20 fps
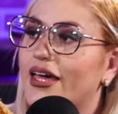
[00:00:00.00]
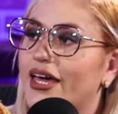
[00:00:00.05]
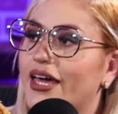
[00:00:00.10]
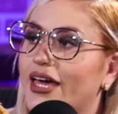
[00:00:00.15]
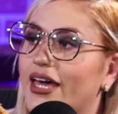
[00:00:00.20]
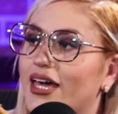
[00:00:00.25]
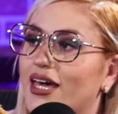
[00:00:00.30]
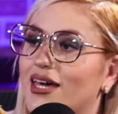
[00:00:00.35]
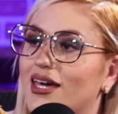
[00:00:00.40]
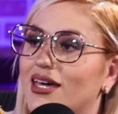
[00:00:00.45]

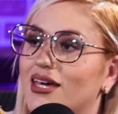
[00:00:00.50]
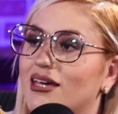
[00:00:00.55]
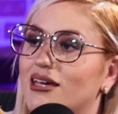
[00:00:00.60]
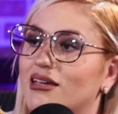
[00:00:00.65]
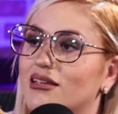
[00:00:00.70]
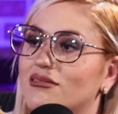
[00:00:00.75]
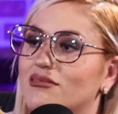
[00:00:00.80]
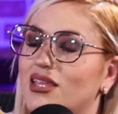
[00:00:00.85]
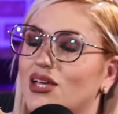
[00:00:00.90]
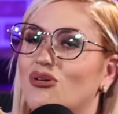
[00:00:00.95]

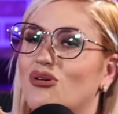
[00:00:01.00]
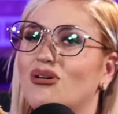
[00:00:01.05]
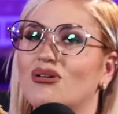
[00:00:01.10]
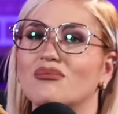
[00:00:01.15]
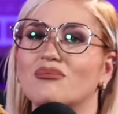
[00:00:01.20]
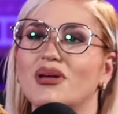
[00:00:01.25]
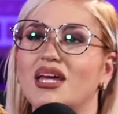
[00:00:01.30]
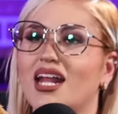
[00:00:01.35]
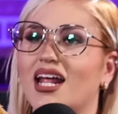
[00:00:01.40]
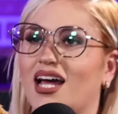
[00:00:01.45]
eh,
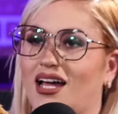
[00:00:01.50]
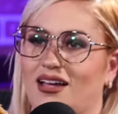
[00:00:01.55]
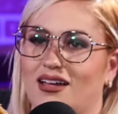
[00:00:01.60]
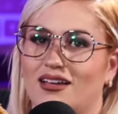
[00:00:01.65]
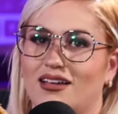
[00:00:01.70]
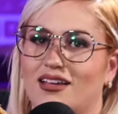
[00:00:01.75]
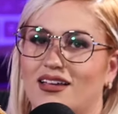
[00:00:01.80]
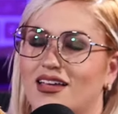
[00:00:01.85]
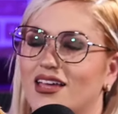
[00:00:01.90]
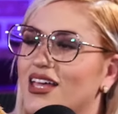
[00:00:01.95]
digo, mira,
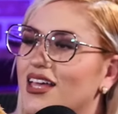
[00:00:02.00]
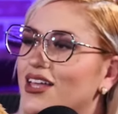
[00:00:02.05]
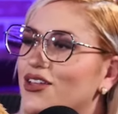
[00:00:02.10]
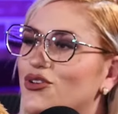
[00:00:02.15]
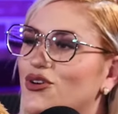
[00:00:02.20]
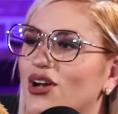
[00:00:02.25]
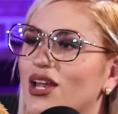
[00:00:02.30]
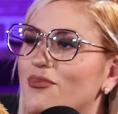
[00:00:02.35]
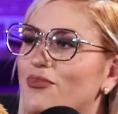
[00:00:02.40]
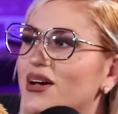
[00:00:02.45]

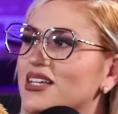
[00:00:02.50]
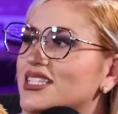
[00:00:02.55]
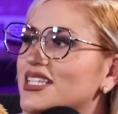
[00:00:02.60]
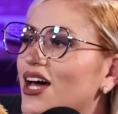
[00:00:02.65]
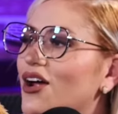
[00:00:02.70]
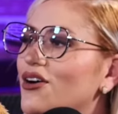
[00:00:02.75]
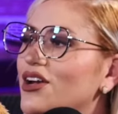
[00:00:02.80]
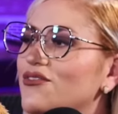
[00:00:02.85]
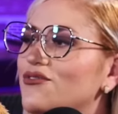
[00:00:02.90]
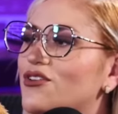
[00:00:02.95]
no le
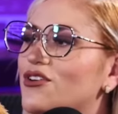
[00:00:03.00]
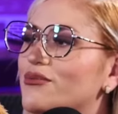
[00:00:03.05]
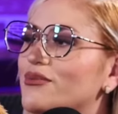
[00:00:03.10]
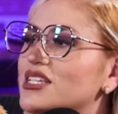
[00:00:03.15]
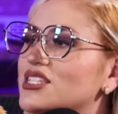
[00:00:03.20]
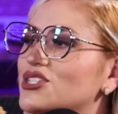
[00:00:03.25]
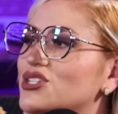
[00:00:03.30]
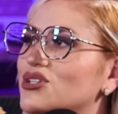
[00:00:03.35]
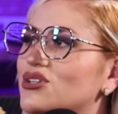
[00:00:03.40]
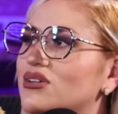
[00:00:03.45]
pasaron
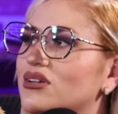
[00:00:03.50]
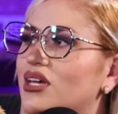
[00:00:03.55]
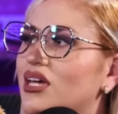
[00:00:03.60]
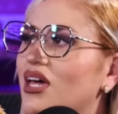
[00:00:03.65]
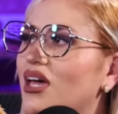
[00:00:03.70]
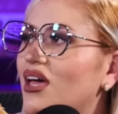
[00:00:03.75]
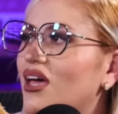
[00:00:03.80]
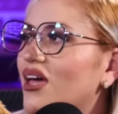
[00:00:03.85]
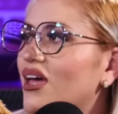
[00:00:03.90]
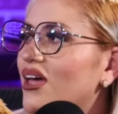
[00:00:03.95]
información
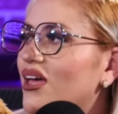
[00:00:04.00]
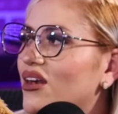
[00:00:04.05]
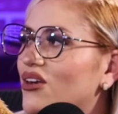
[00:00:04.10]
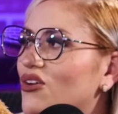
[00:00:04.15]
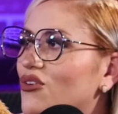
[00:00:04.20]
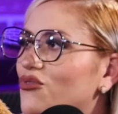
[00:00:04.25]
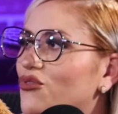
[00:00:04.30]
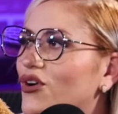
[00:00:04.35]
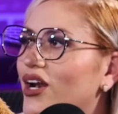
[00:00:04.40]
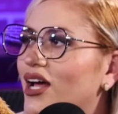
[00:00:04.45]
que
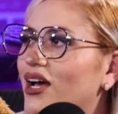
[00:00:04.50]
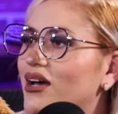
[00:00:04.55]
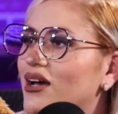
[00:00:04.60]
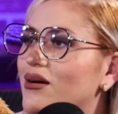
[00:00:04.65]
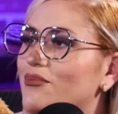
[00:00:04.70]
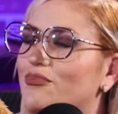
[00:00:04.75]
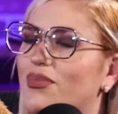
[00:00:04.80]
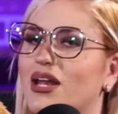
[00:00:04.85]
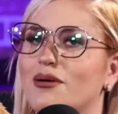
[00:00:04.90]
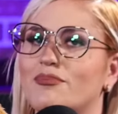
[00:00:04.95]
no
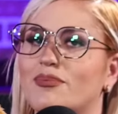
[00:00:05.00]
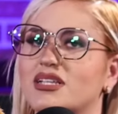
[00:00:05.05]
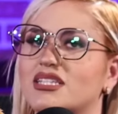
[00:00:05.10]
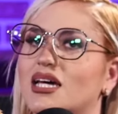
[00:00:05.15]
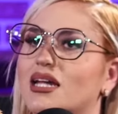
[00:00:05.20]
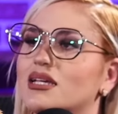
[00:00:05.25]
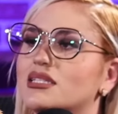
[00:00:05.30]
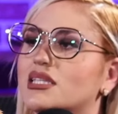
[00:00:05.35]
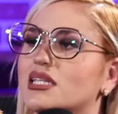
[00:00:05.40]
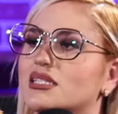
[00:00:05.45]
fuera. Para
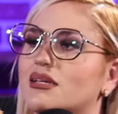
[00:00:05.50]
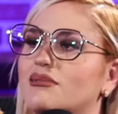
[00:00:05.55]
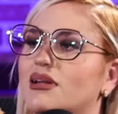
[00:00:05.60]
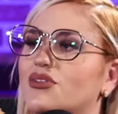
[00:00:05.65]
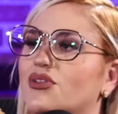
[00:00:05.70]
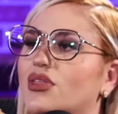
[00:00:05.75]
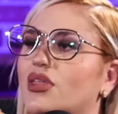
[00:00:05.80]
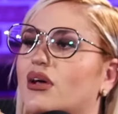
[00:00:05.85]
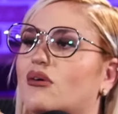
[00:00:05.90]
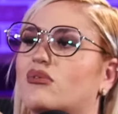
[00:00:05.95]
empezar, estás
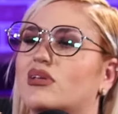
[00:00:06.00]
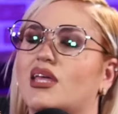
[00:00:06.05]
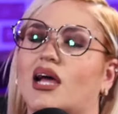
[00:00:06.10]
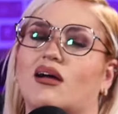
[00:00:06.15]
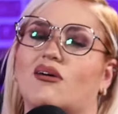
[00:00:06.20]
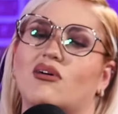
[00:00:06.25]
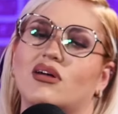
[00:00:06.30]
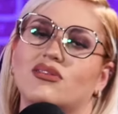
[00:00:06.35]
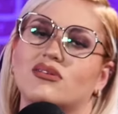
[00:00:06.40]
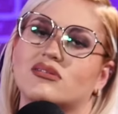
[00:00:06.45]
hablando de
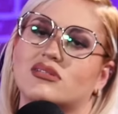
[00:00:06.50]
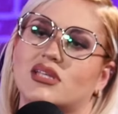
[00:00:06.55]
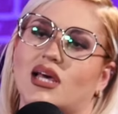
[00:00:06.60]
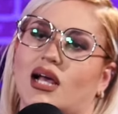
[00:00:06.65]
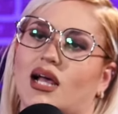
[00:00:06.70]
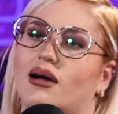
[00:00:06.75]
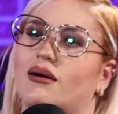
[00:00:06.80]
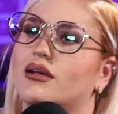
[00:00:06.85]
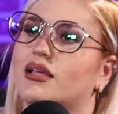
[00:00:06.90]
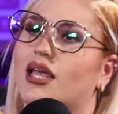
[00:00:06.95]
ya cuando
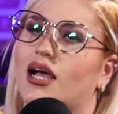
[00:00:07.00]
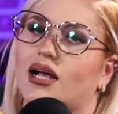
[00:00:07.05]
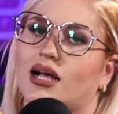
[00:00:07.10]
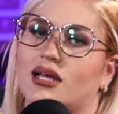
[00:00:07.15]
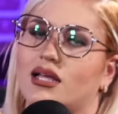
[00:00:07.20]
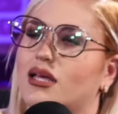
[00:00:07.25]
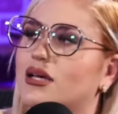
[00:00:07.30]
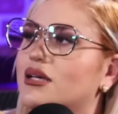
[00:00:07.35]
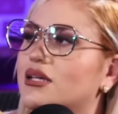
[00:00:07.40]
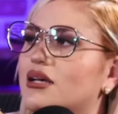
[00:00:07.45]
se acaba, ya
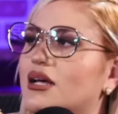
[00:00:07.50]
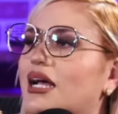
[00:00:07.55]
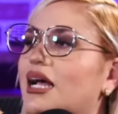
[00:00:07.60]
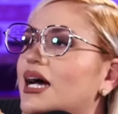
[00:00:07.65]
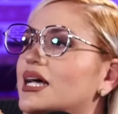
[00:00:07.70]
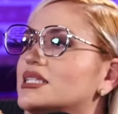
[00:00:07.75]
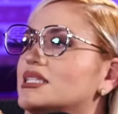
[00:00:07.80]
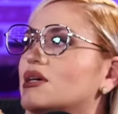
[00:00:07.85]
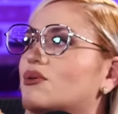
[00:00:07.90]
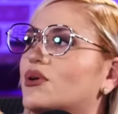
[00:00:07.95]

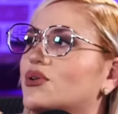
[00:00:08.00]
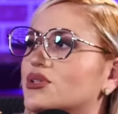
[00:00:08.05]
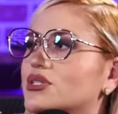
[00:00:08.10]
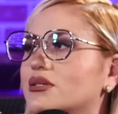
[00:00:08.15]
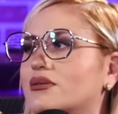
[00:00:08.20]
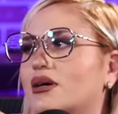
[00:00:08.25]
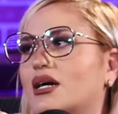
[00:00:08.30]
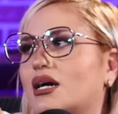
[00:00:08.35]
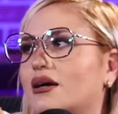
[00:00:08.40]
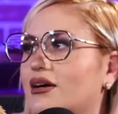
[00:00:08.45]
casi
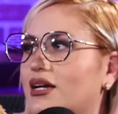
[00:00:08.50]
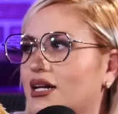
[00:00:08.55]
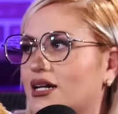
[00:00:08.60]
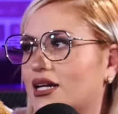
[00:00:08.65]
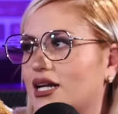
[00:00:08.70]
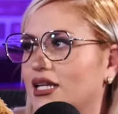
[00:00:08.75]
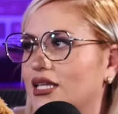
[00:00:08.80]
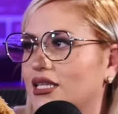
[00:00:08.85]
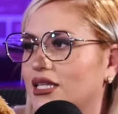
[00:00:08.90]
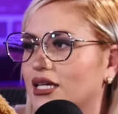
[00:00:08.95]
cuando se iba a acabar
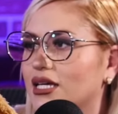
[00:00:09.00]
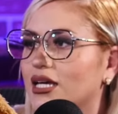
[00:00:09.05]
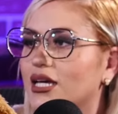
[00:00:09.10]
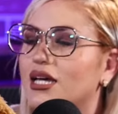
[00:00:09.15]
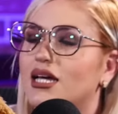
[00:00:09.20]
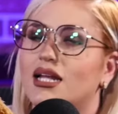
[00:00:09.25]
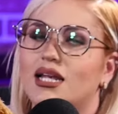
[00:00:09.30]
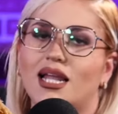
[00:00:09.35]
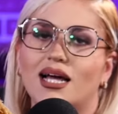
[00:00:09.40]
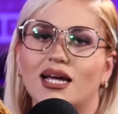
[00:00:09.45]
el reality.
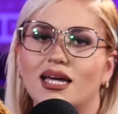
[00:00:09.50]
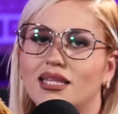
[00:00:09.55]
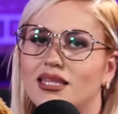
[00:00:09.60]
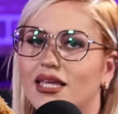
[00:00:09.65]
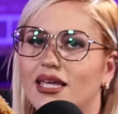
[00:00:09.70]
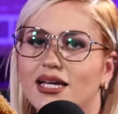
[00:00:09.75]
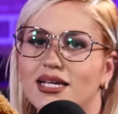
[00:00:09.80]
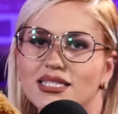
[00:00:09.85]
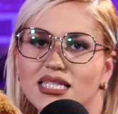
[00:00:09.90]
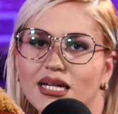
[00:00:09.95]
La
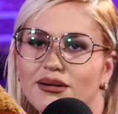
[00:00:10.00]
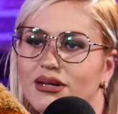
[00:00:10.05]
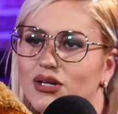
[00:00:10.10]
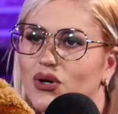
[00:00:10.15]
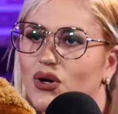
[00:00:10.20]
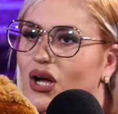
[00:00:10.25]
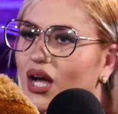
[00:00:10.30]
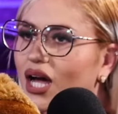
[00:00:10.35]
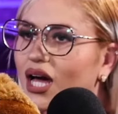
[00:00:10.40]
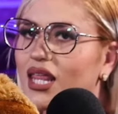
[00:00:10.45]
gente ya estaba
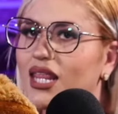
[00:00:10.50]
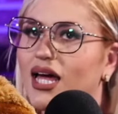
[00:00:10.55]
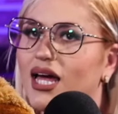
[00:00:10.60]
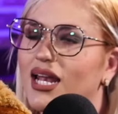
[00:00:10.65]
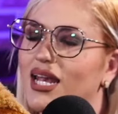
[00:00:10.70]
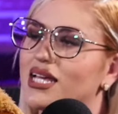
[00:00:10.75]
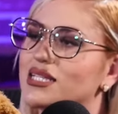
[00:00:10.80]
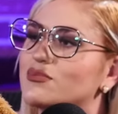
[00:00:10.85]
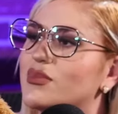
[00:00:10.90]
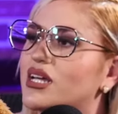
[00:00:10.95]

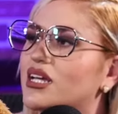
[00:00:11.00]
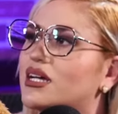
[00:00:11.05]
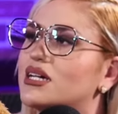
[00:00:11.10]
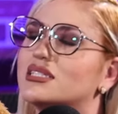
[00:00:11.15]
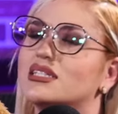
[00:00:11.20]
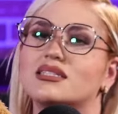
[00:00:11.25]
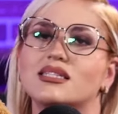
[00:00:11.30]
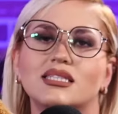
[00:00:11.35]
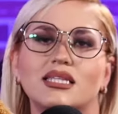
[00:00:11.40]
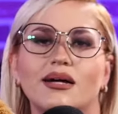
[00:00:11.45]
enojada, las
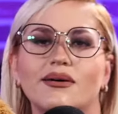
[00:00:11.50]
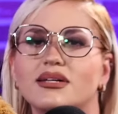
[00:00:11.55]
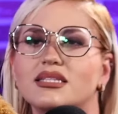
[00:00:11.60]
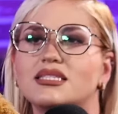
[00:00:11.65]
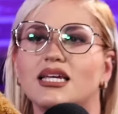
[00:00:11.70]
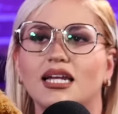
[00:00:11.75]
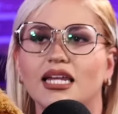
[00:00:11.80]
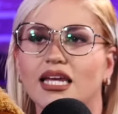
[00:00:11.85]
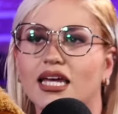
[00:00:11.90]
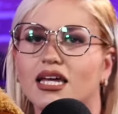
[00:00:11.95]
marcas ya se
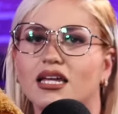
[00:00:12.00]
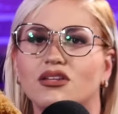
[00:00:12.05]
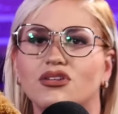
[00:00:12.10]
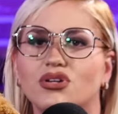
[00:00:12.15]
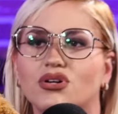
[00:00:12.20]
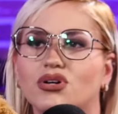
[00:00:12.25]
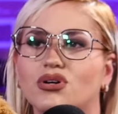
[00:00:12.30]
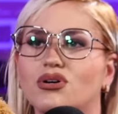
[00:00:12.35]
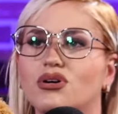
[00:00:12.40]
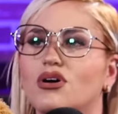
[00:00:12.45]
estaban
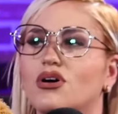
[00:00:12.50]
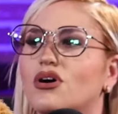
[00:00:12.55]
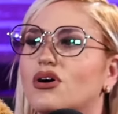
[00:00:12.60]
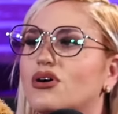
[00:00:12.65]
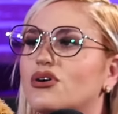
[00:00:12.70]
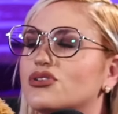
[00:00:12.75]
saliendo,